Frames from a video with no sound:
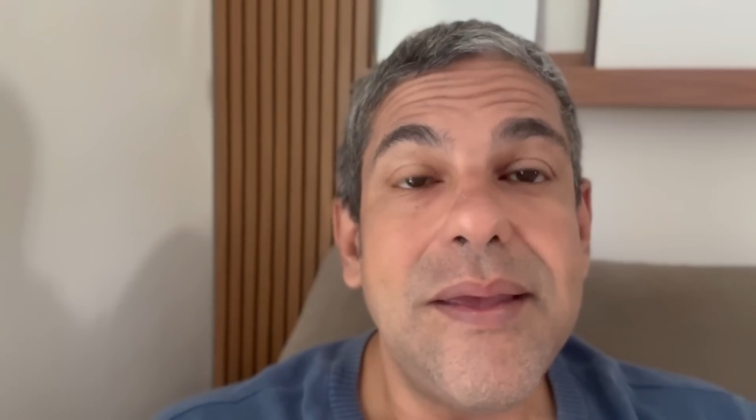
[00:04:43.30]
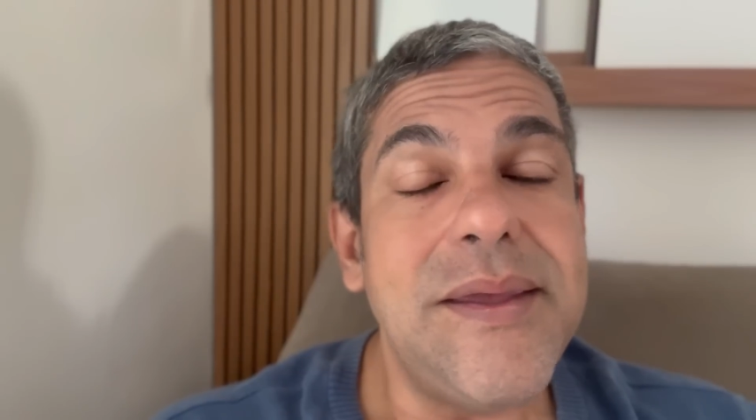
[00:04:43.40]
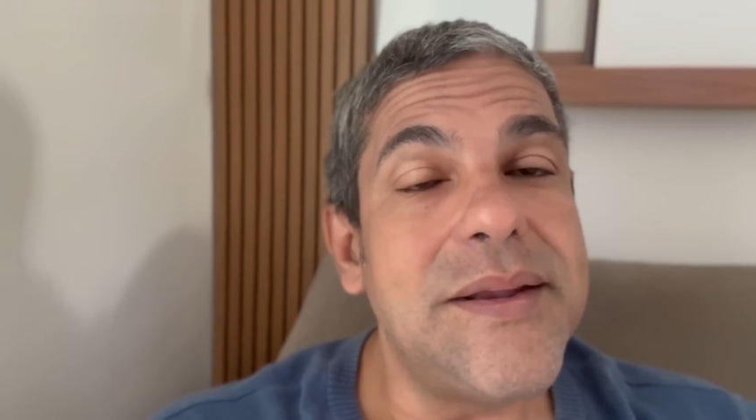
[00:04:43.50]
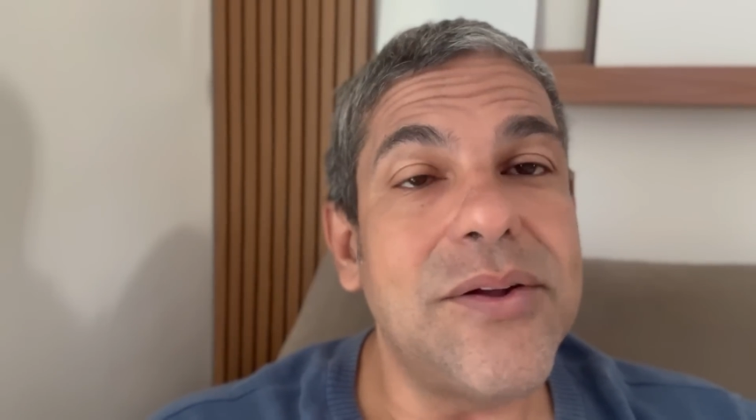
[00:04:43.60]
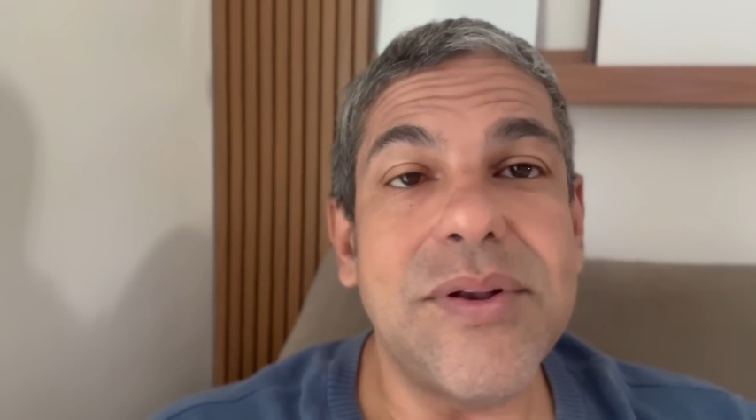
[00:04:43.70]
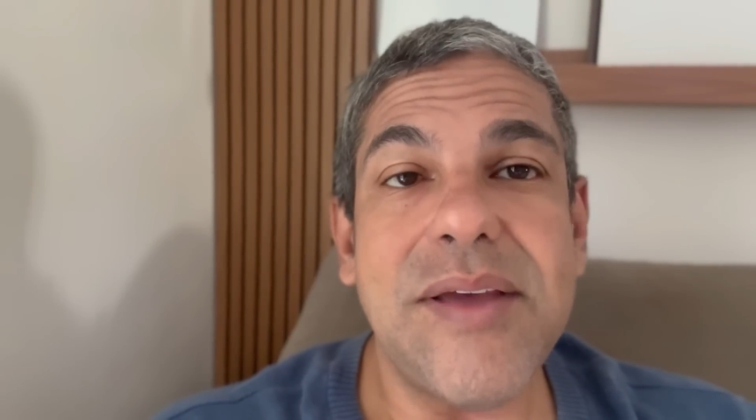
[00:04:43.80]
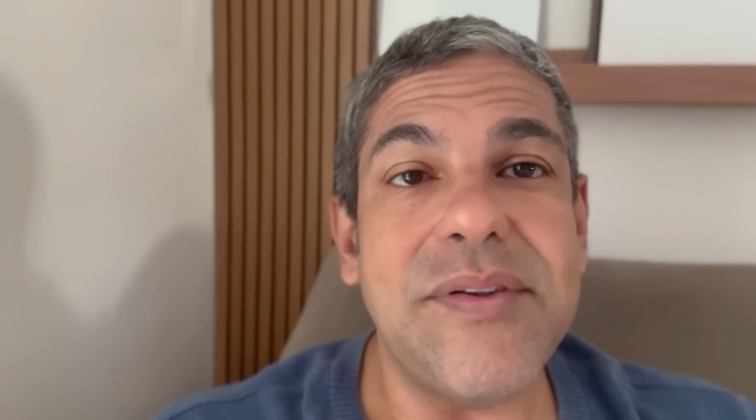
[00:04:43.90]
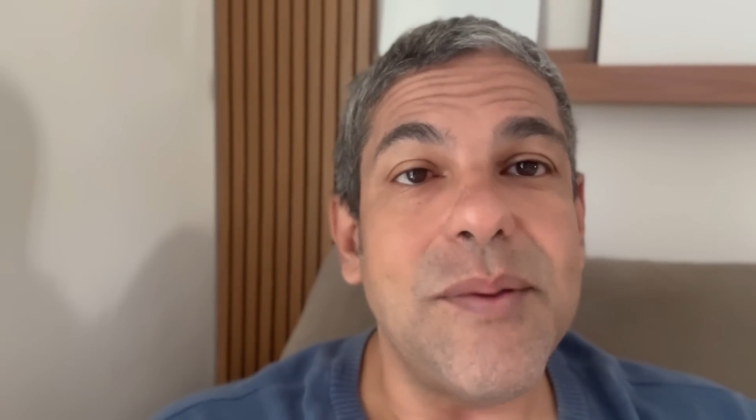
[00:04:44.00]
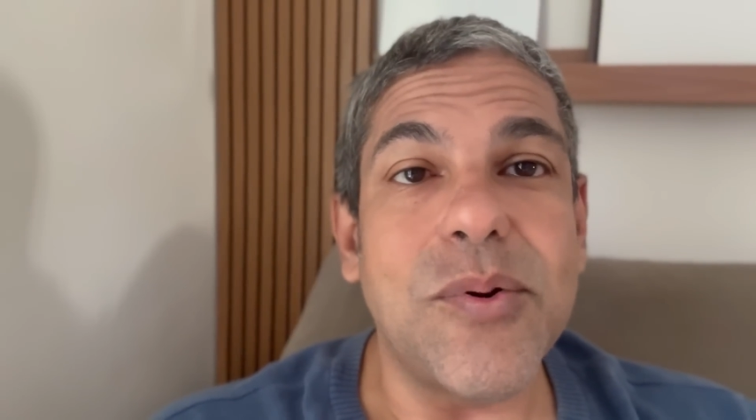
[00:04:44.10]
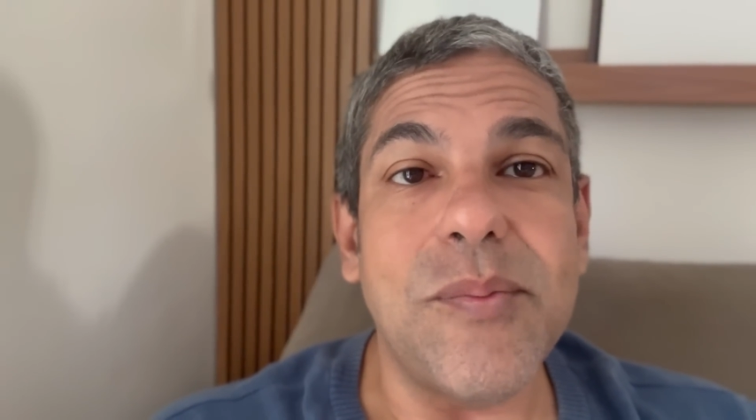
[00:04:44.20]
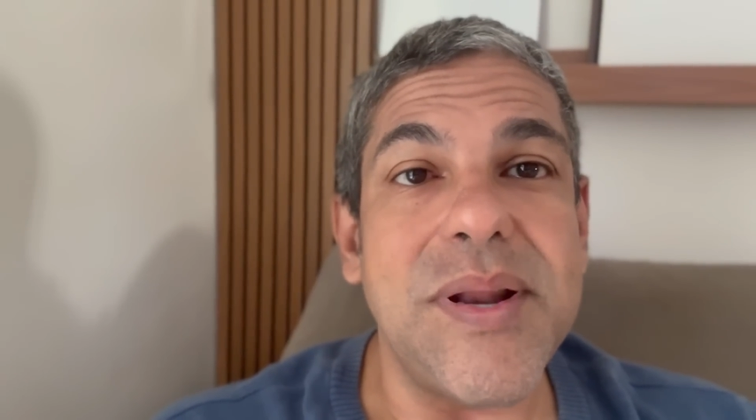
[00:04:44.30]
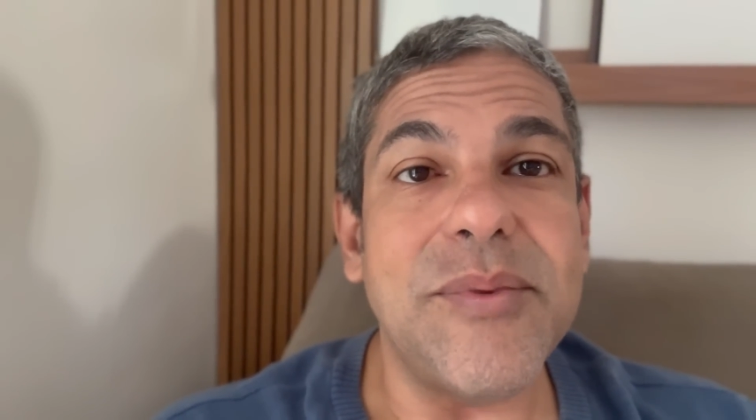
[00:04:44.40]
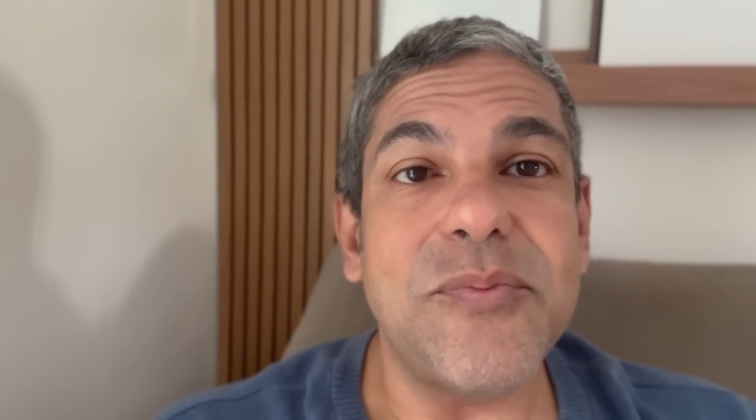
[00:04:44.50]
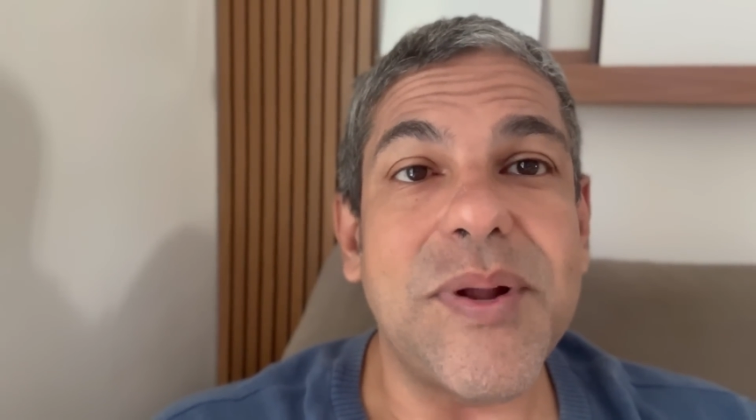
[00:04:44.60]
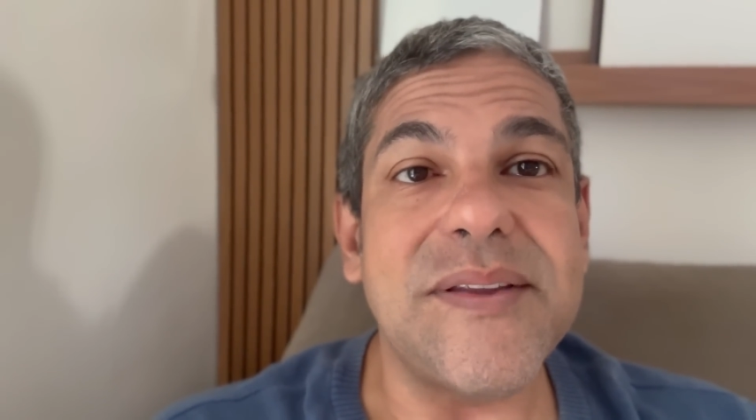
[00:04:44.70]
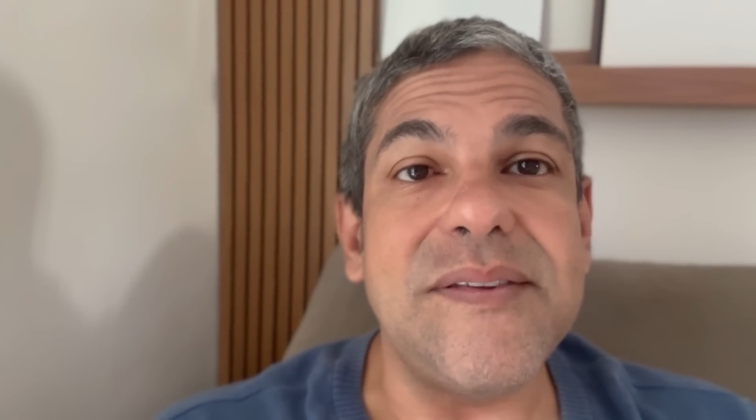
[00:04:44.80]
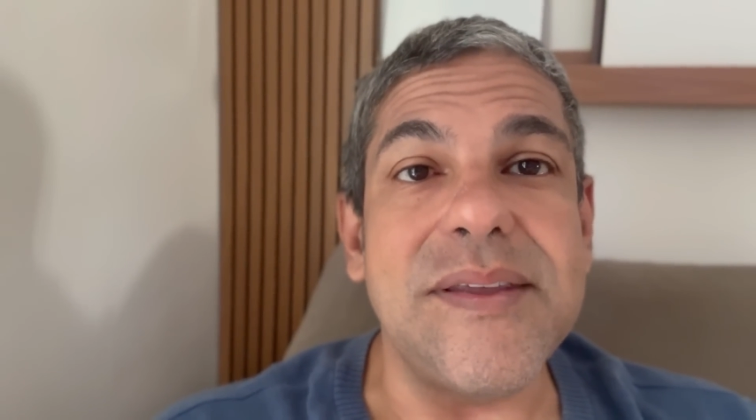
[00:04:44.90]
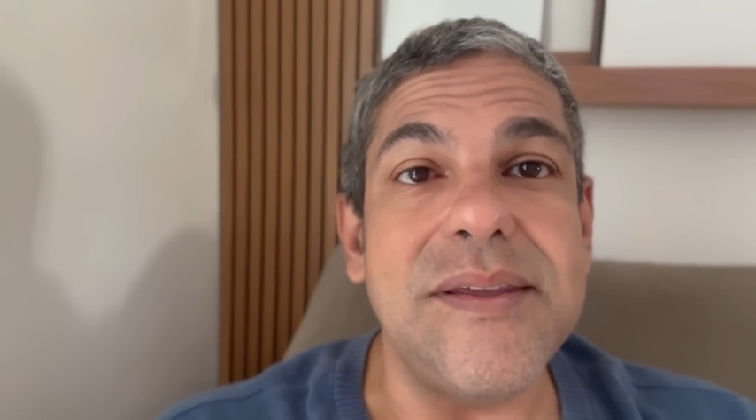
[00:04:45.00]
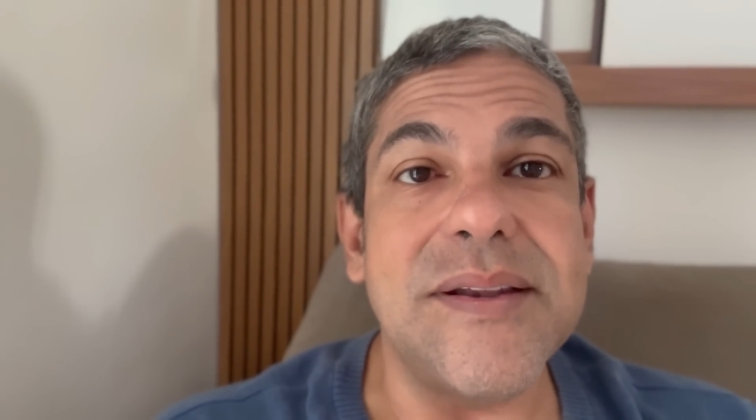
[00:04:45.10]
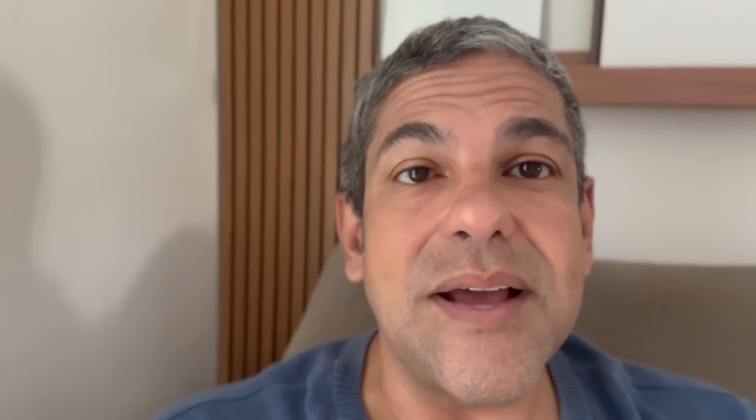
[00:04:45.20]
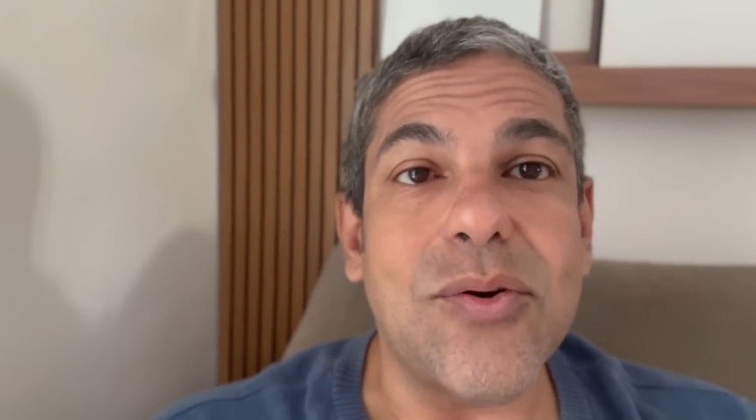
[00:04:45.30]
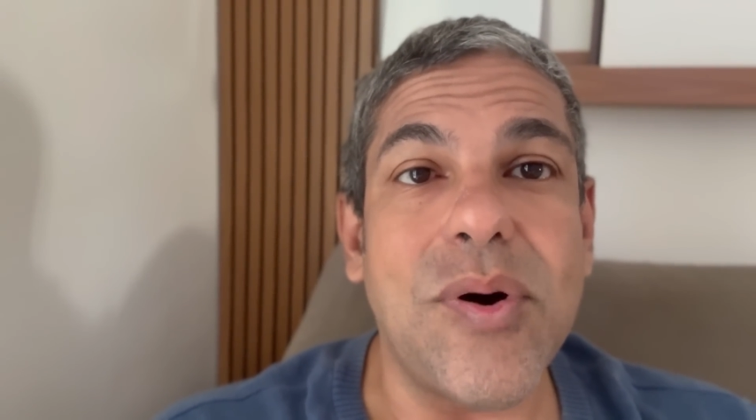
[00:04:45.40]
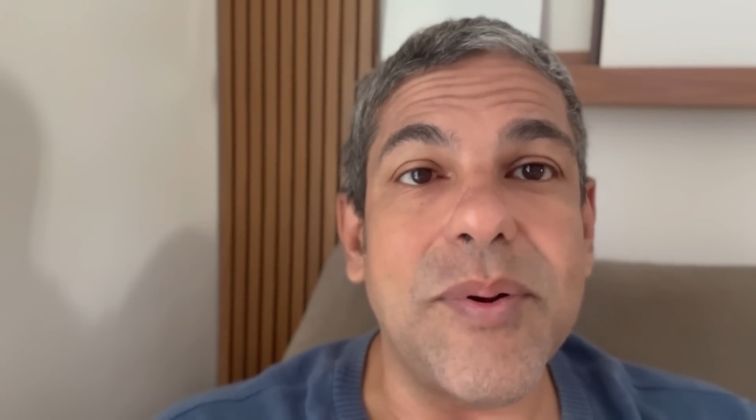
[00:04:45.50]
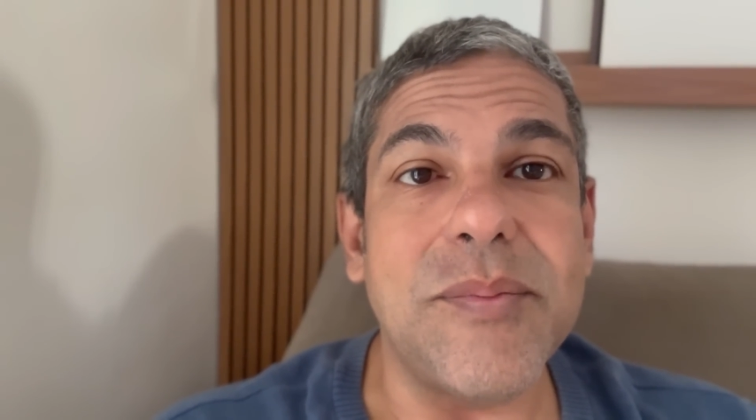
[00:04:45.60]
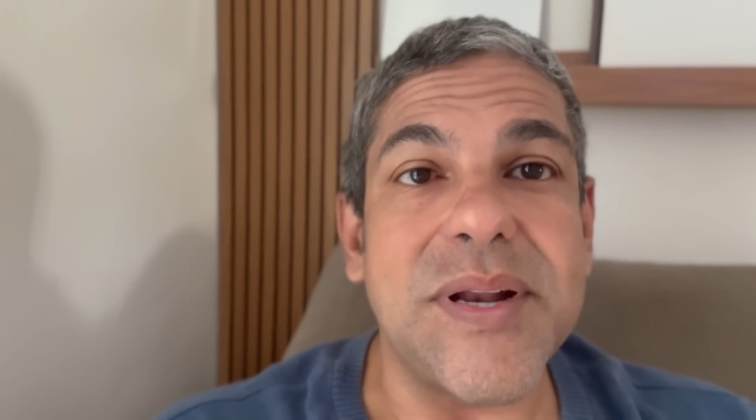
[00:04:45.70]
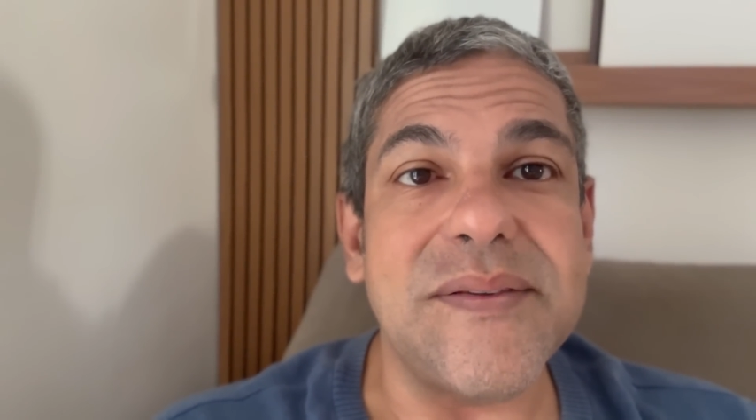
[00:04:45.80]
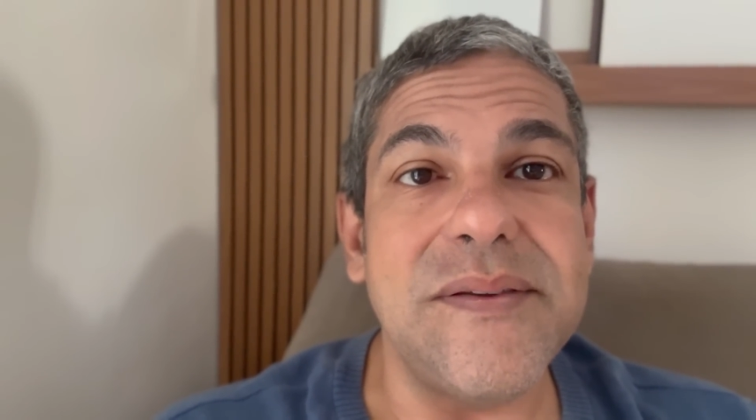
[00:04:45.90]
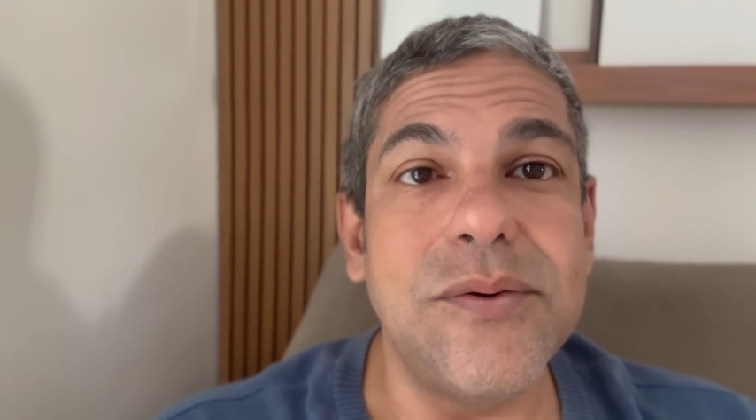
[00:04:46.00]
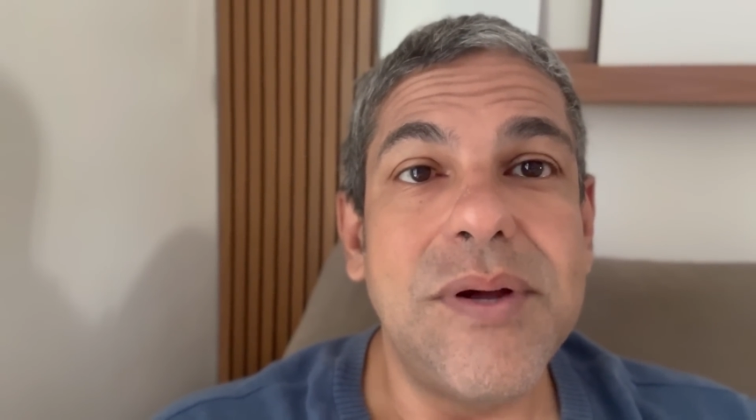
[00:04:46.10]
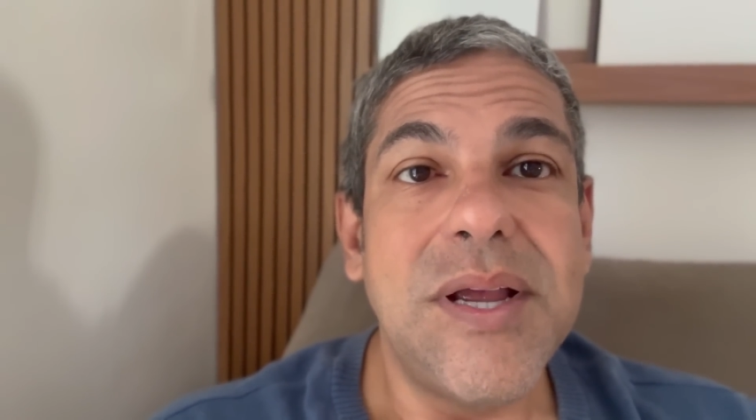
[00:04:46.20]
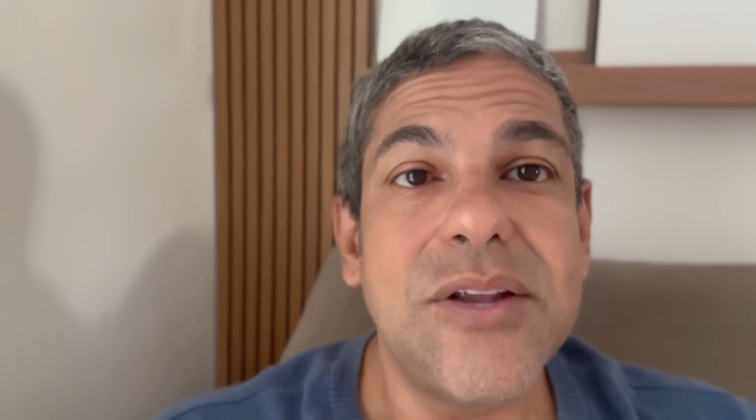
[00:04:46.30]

e não deve ter problemas para seguir na Copa do Brasil.